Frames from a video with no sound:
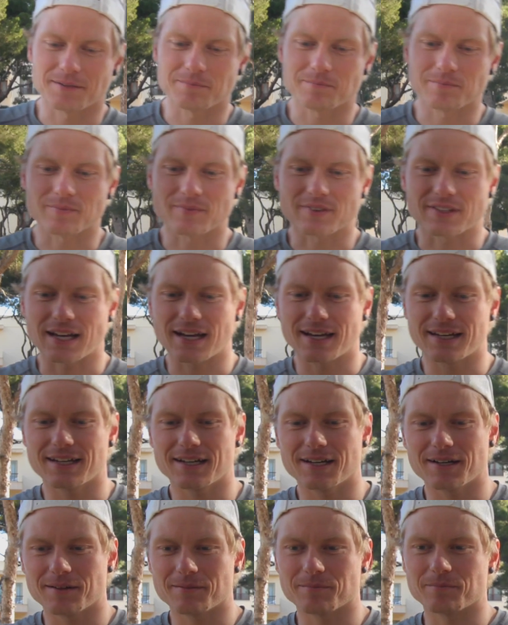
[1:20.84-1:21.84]
Ähm, da
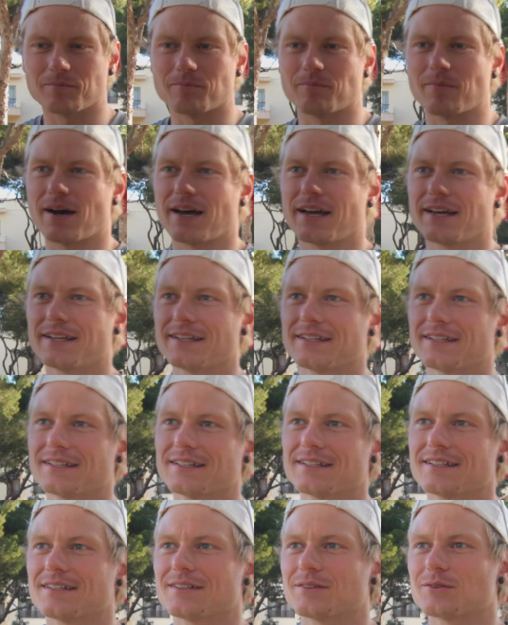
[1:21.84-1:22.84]
ja
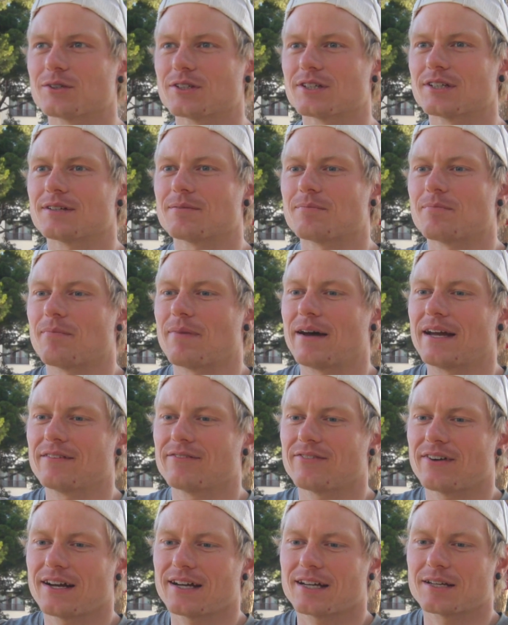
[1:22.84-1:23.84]
meine oder mein
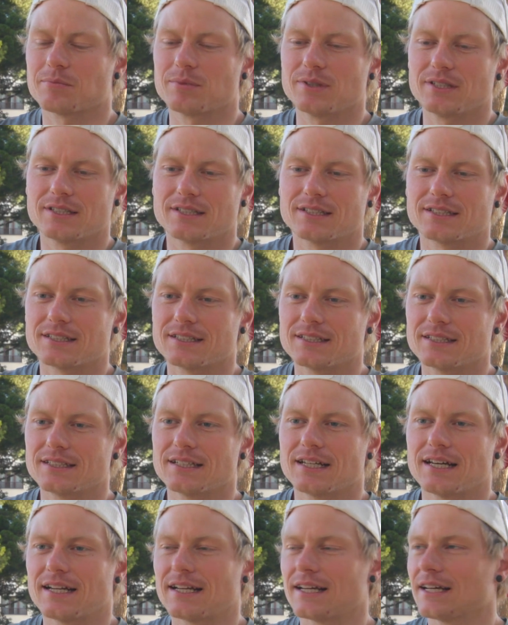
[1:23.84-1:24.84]
Fachgebiet
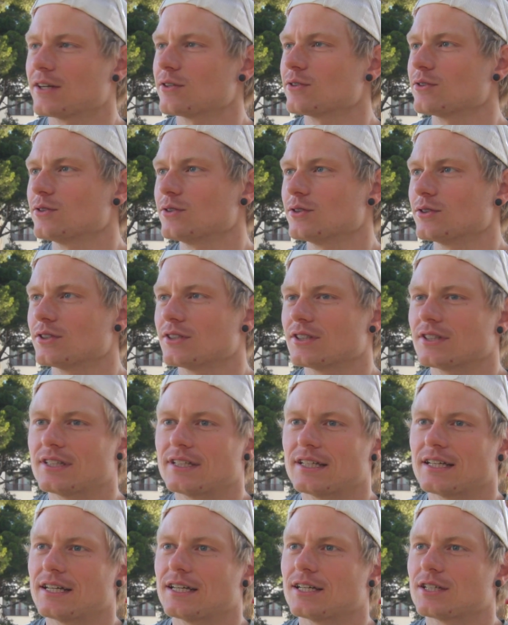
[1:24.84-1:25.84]
die Ernährung und
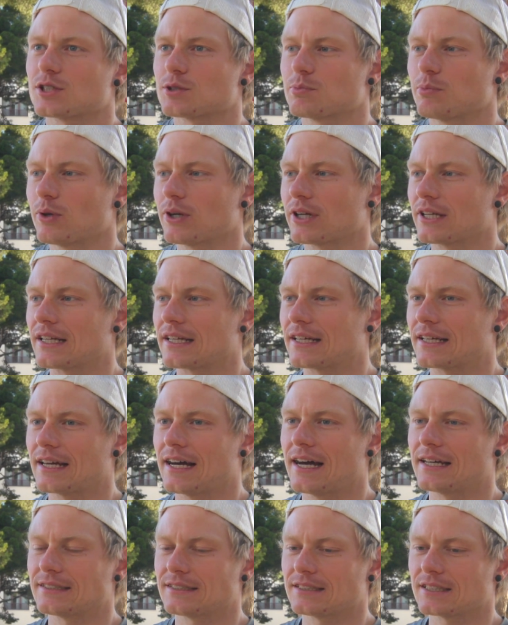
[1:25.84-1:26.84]
der
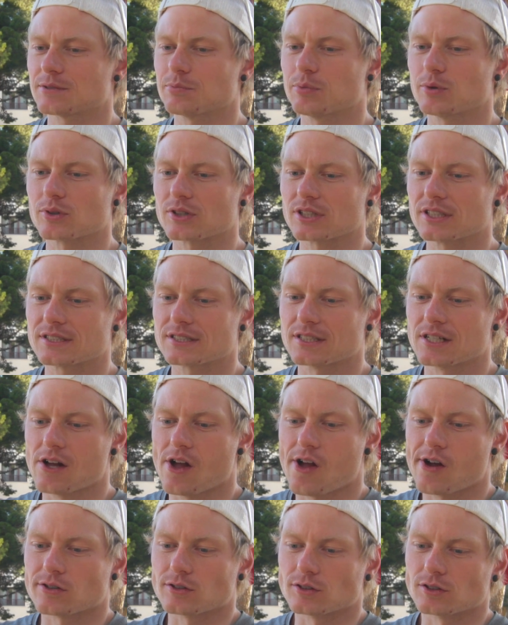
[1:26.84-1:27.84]
sportliche Ansatzpunkt ist
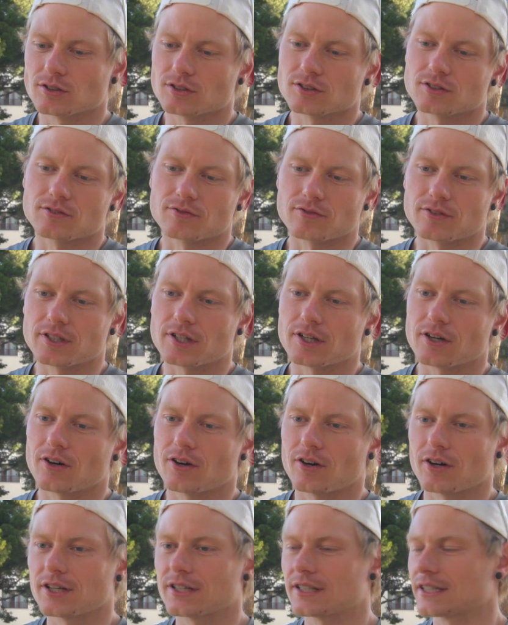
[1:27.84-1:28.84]
und wir
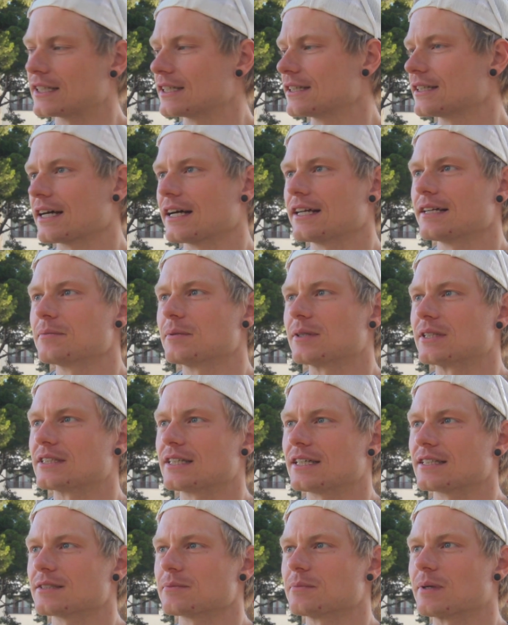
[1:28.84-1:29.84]
heute die Teilnehmer das
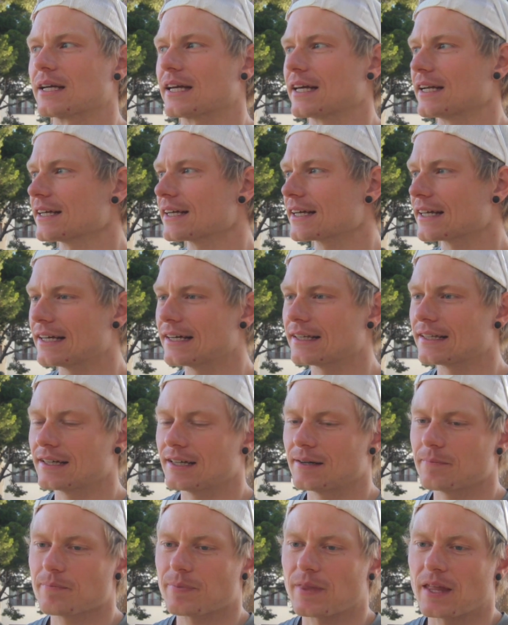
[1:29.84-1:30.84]
erste Mal kennengelernt
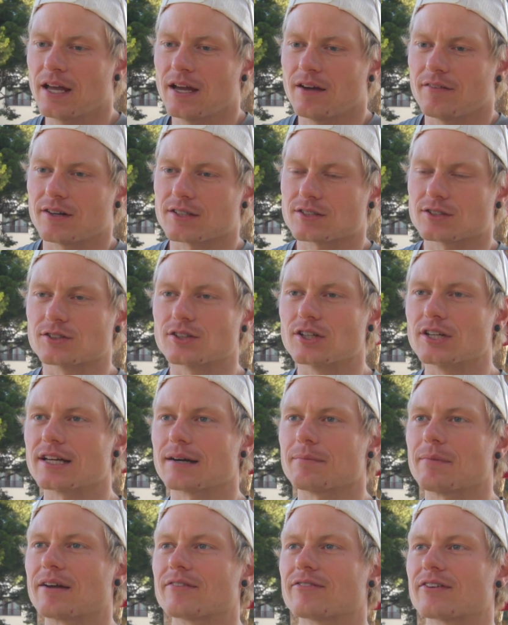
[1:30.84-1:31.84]
haben, war es natürlich
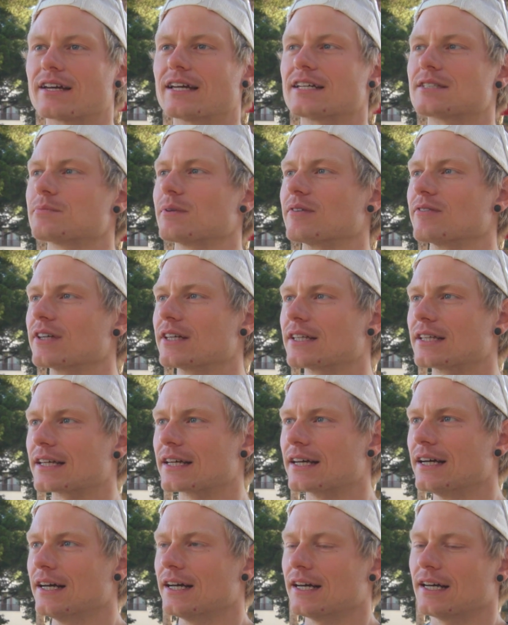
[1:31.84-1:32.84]
am Anfang erstmal wichtig,
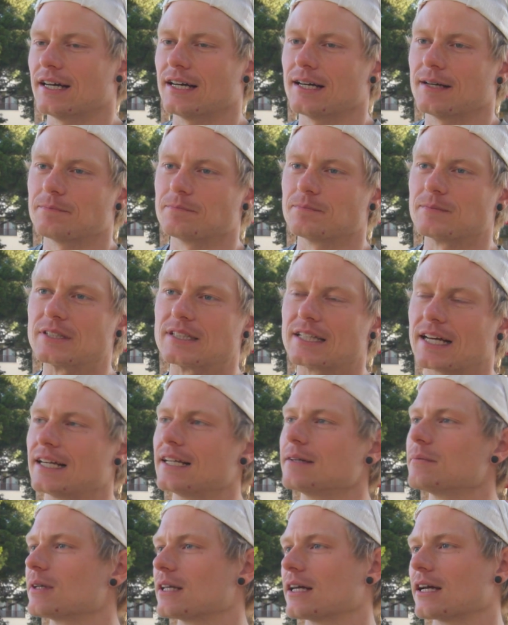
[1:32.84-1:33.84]
ähm, die
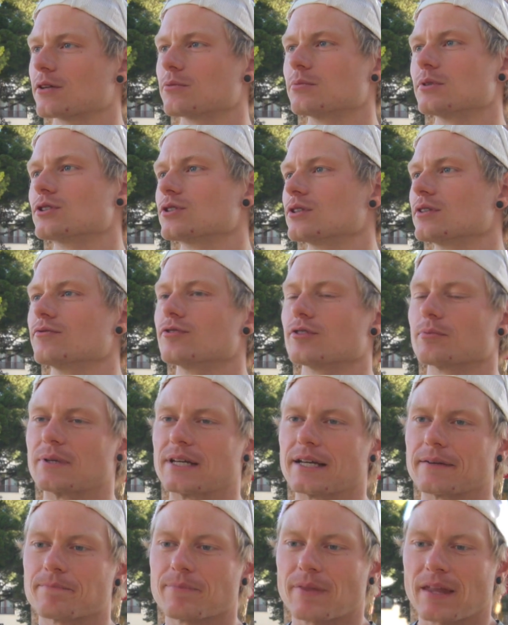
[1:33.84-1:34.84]
Teilnehmer darüber zu
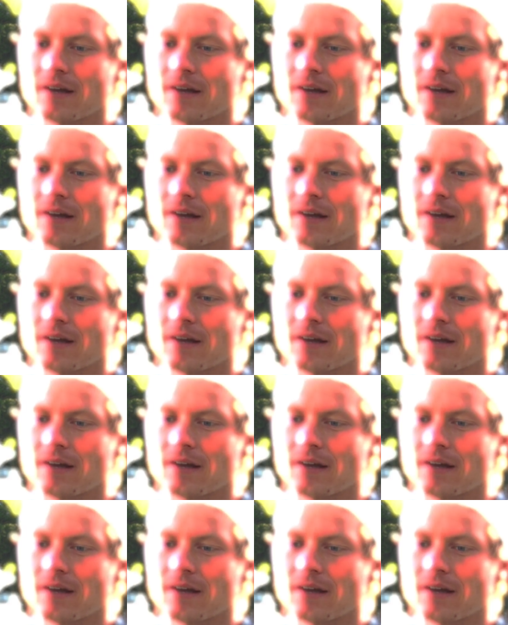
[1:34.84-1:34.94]
informieren.